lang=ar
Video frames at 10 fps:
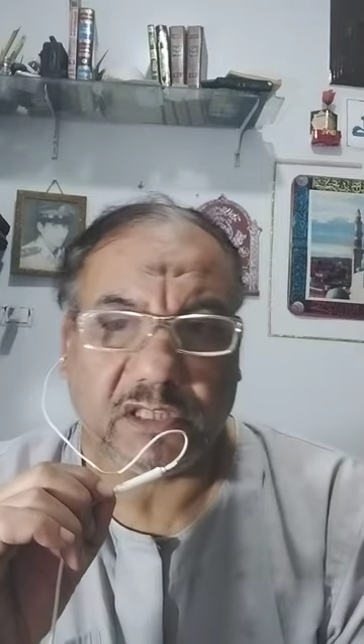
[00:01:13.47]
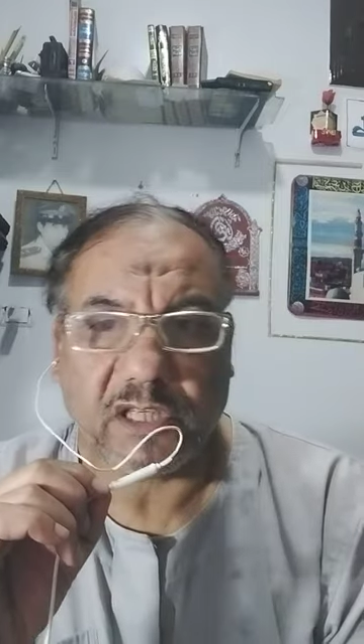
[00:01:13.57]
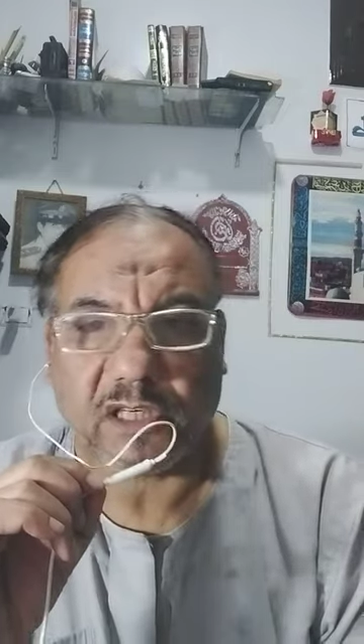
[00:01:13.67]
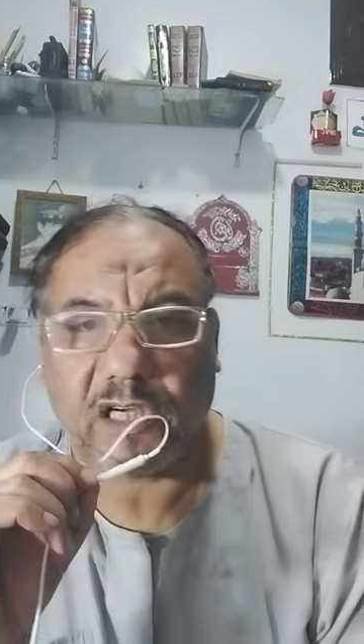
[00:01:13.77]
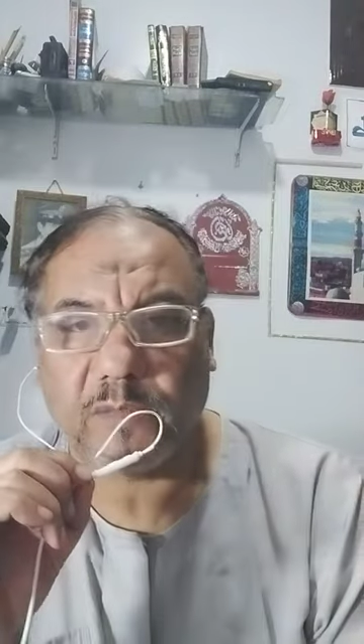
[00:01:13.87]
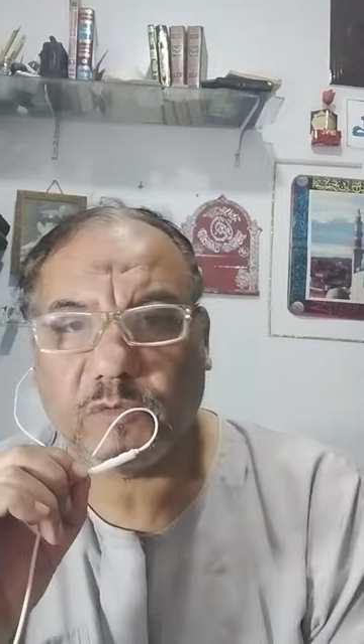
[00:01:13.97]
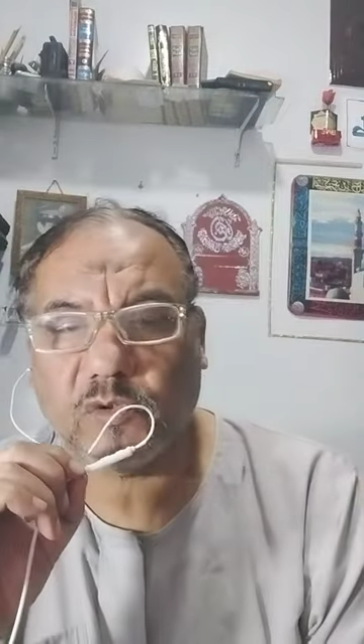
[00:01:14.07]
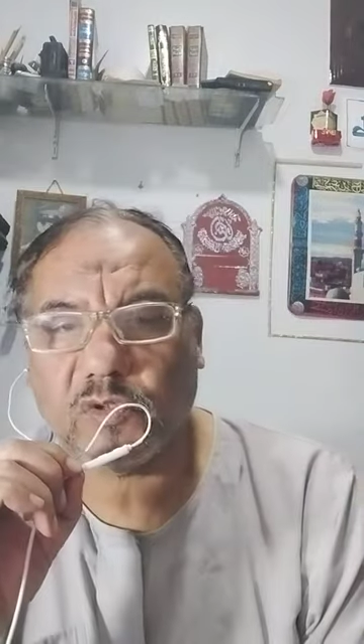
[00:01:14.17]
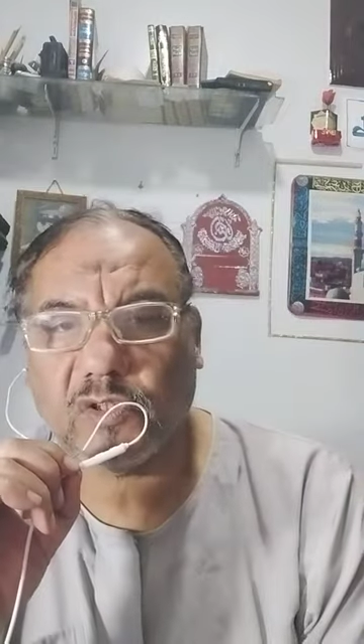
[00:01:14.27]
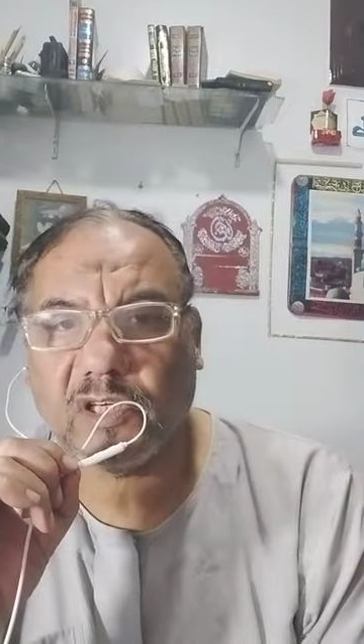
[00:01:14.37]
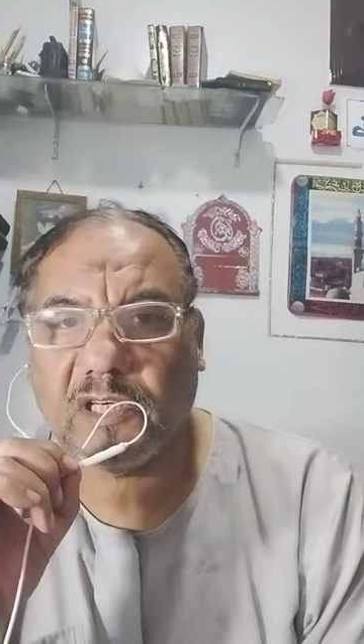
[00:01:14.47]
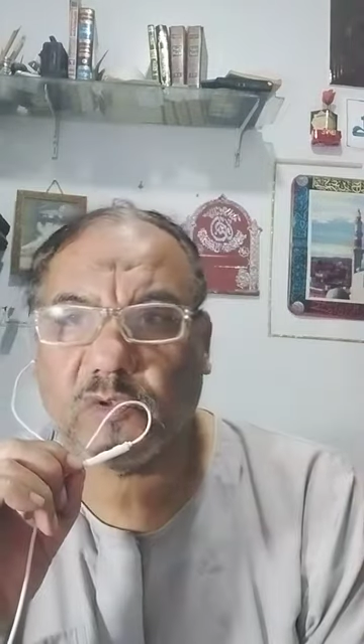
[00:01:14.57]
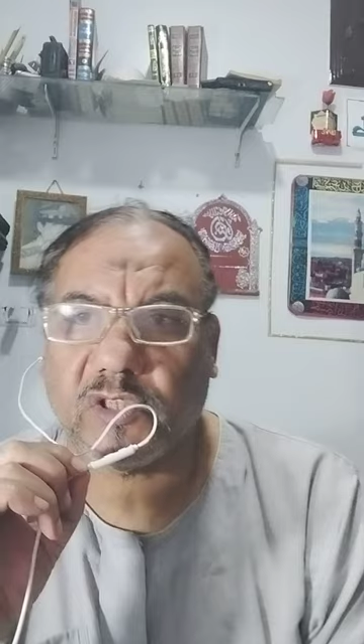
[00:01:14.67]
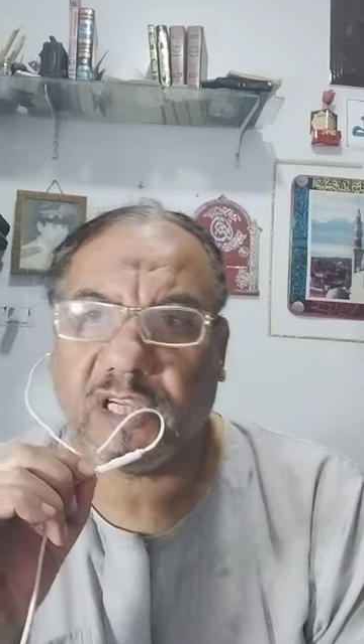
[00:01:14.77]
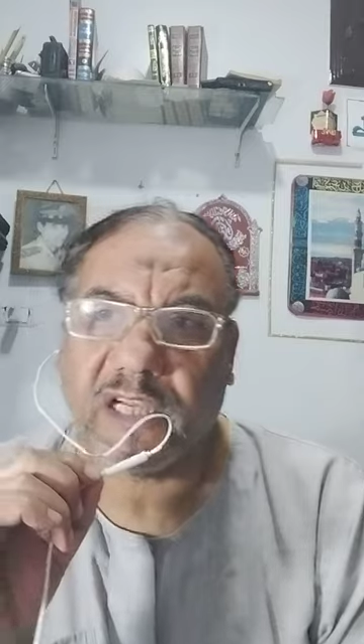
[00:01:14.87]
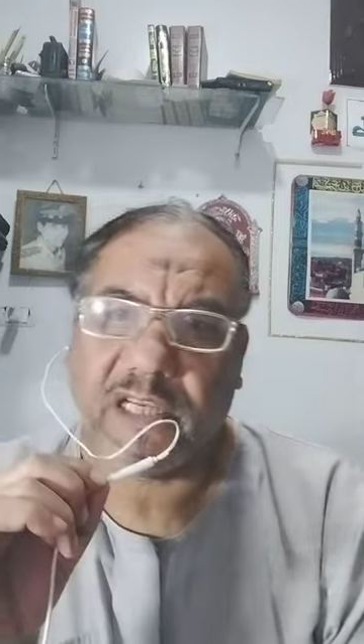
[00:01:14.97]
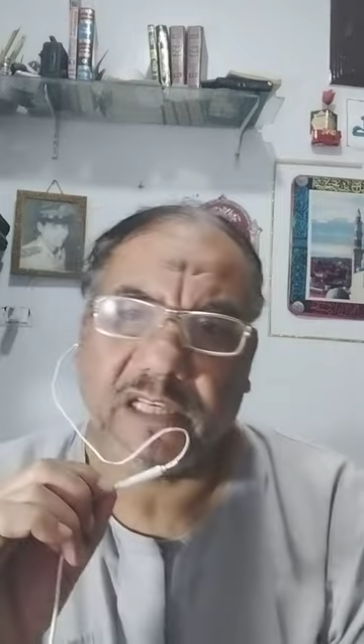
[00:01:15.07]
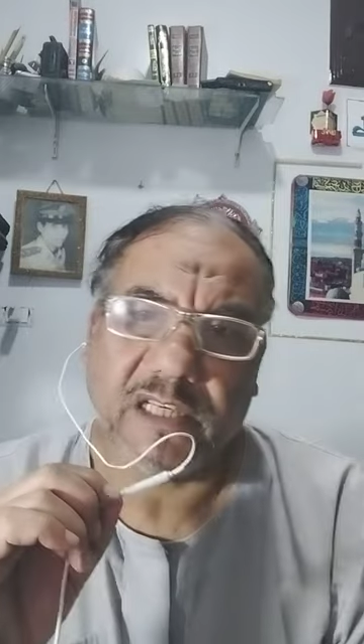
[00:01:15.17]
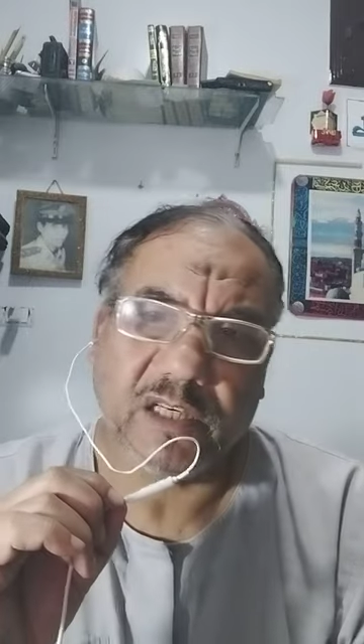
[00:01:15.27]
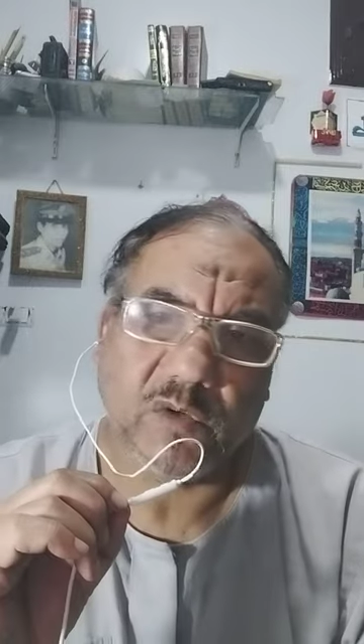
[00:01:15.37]
يرحمه الله
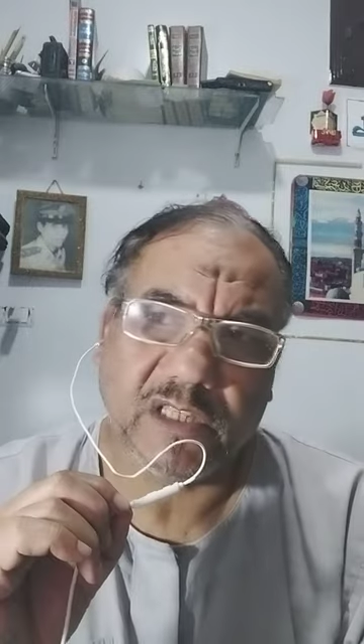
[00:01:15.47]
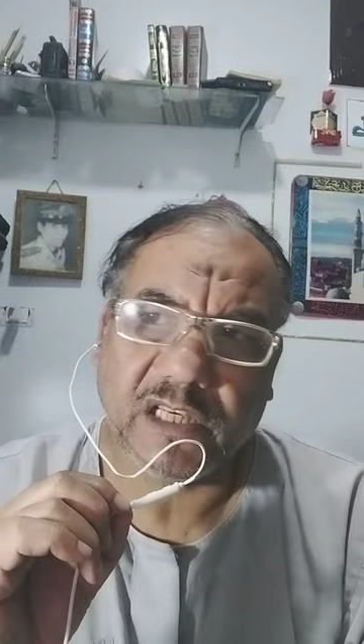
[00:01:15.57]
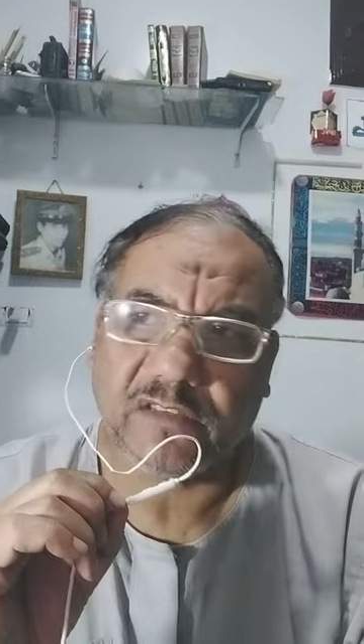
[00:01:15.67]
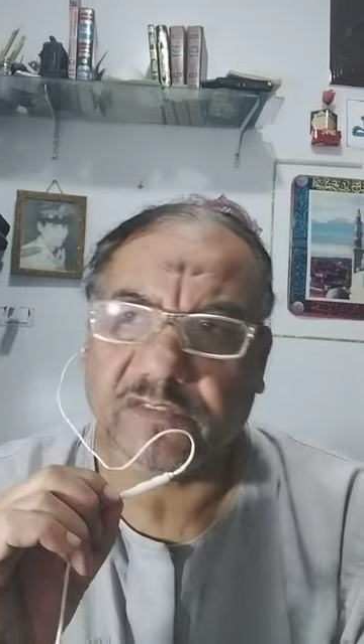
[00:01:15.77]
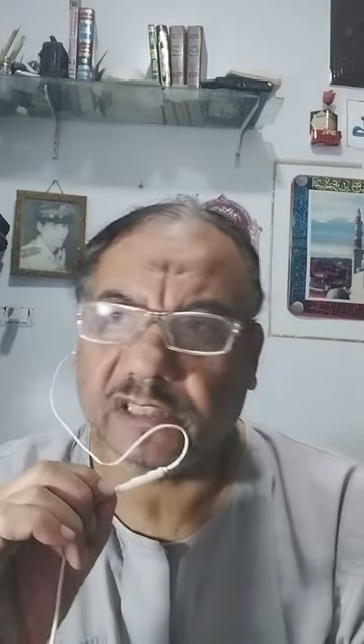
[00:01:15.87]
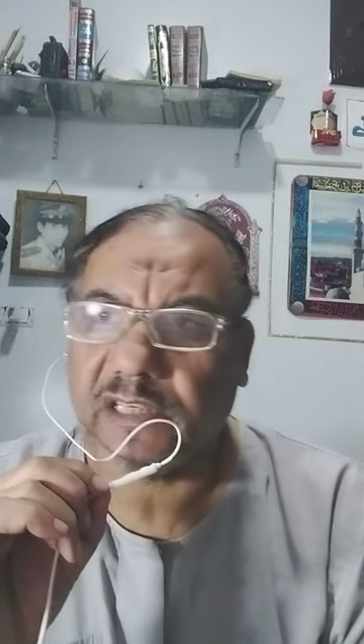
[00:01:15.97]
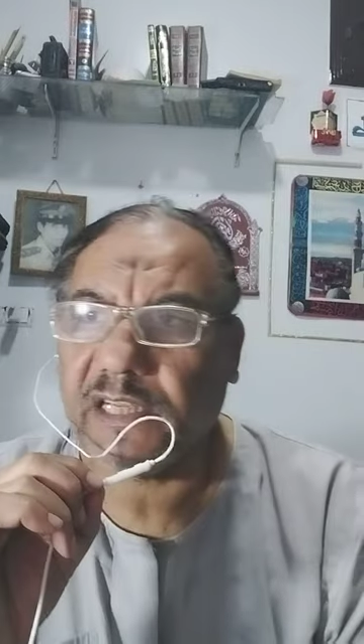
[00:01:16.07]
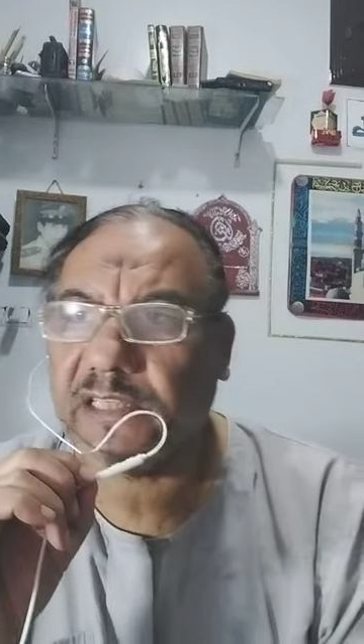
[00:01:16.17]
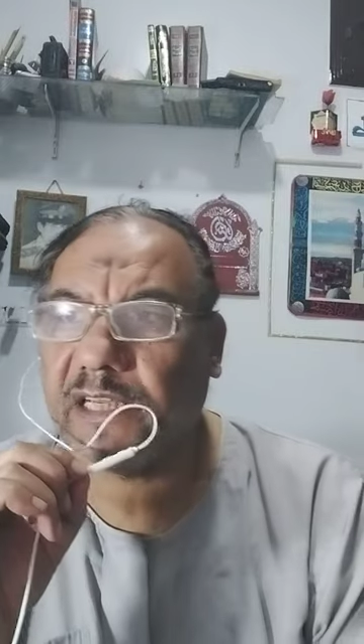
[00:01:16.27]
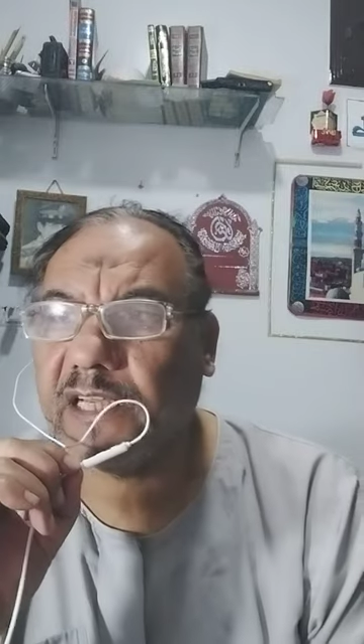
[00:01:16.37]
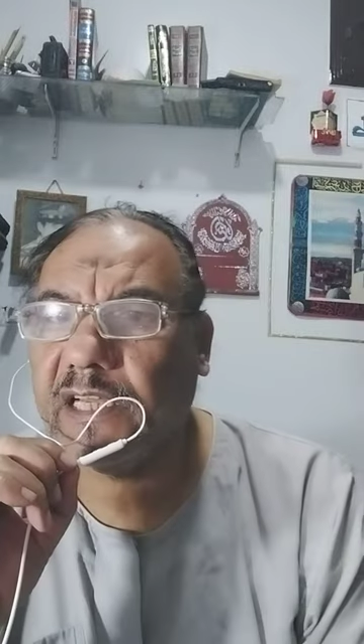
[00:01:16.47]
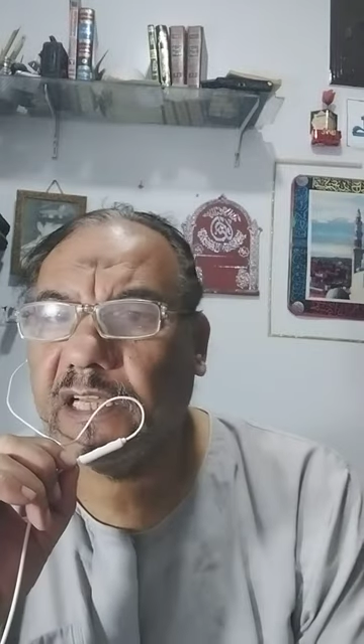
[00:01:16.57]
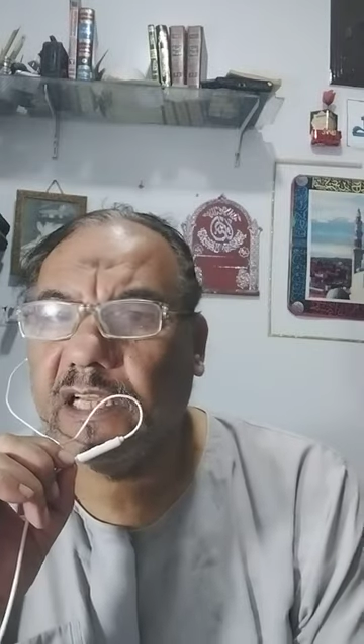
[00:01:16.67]
تعالى ويغفر لنا